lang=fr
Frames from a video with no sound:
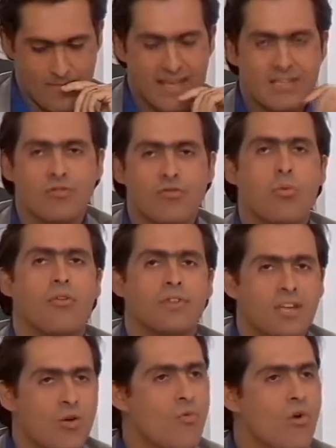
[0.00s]
Euh, est-ce que vous
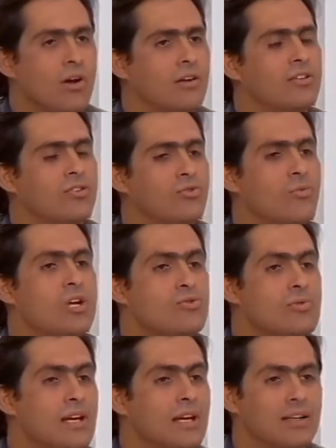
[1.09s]
profitez au moins du
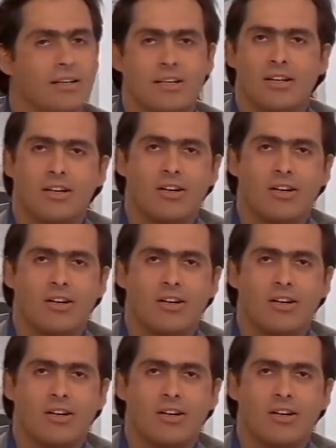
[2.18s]
mois de juillet